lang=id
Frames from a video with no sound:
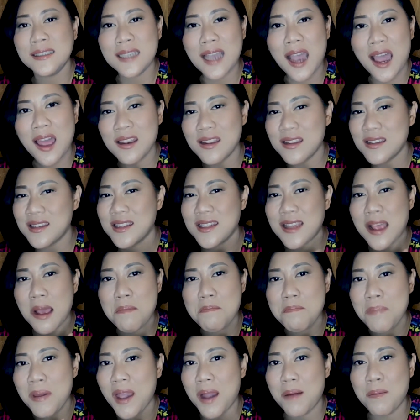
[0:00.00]
Jangan
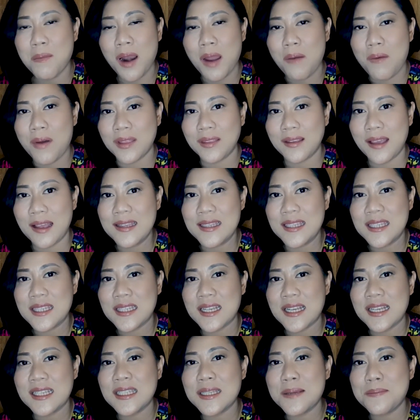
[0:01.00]
sampai kamu lewatkan
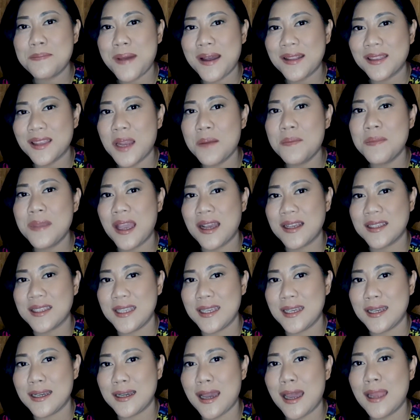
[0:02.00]
kesempatan
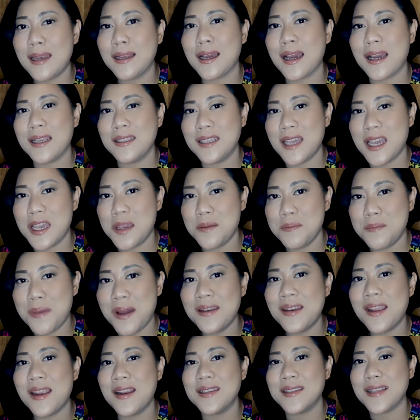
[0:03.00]
menyaksikan
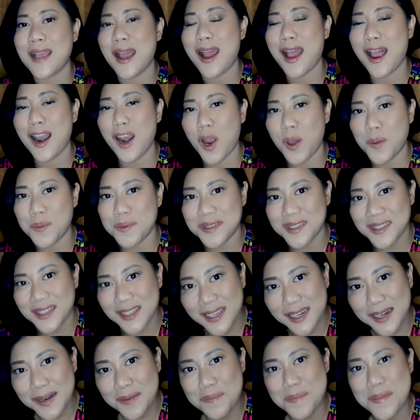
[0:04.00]
keajaiban dari Saka
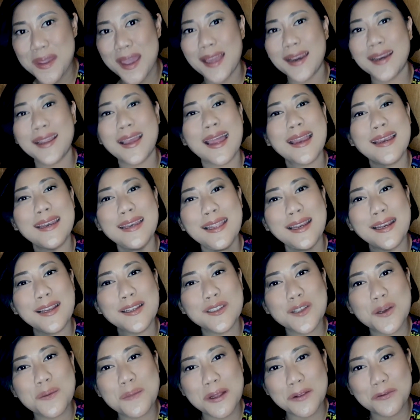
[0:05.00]
Lobster. Biarkan
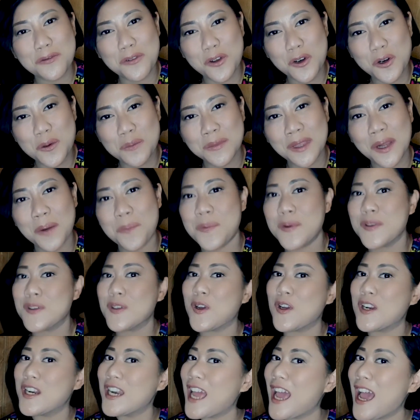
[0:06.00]
diri Sobat Forum
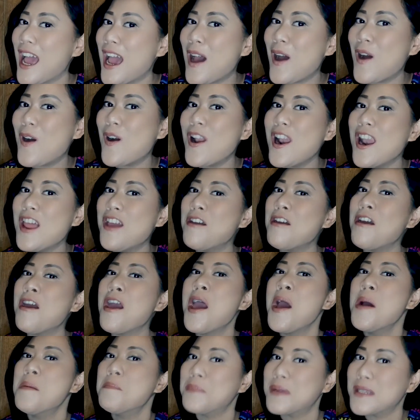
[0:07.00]
terpesona oleh
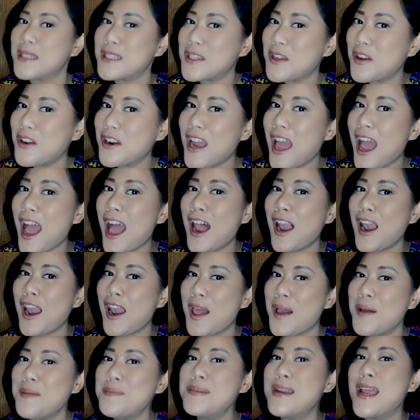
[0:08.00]
pesona
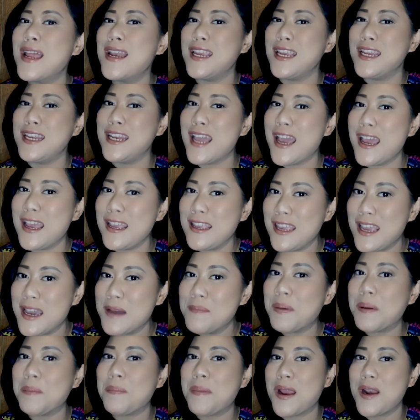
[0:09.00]
alam dan
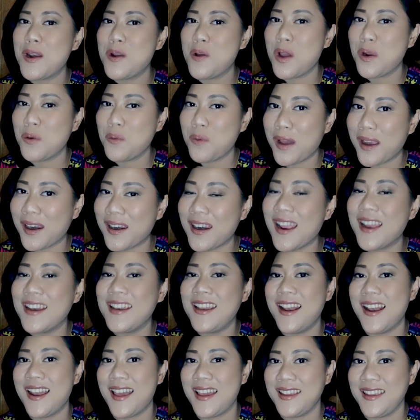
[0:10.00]
indahnya perpaduan warna
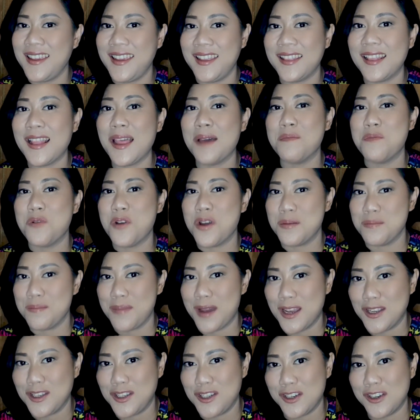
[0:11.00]
di langit Labuan
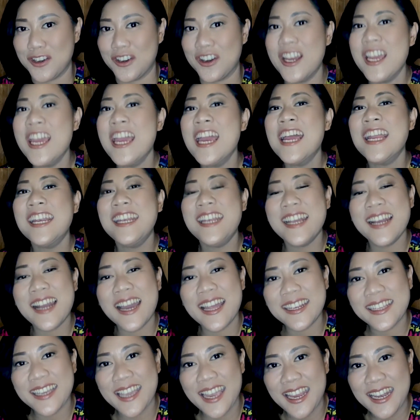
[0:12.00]
Bajo.
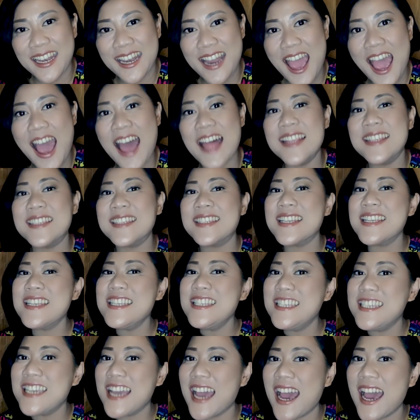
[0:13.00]
Dengan keindahan
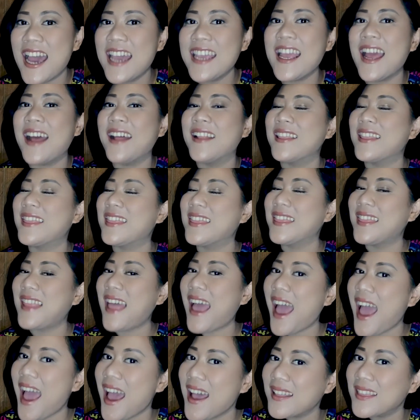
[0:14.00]
senja yang
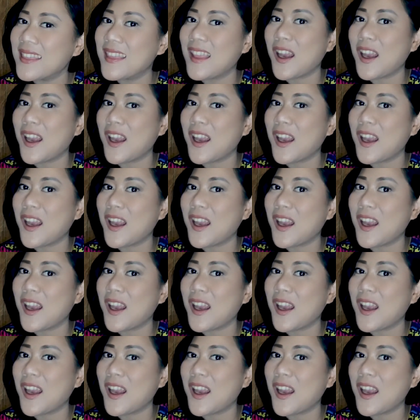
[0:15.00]
tak